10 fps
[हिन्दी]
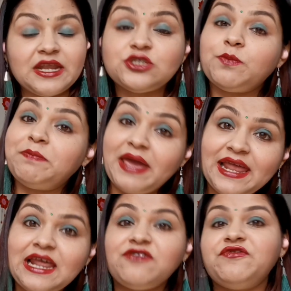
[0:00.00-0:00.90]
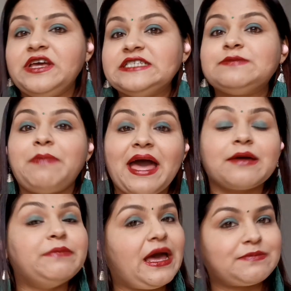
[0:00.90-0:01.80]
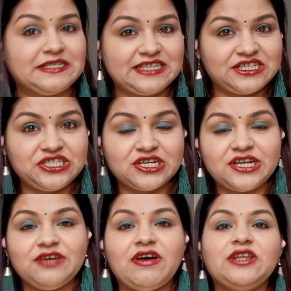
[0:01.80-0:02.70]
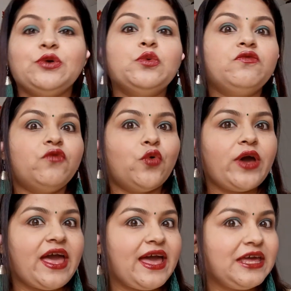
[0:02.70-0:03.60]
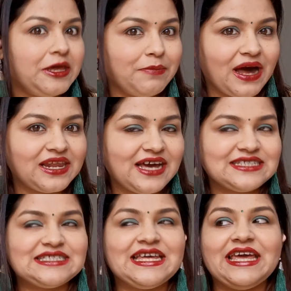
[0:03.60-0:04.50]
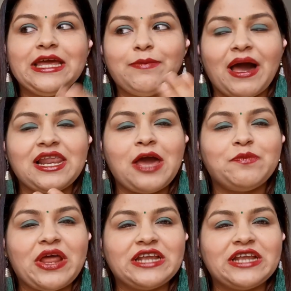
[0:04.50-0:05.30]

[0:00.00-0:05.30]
मेरा जो पहला फेस पैक मैं आपके साथ शेयर करने वाली हूँ वो है हिमालय से हिमालय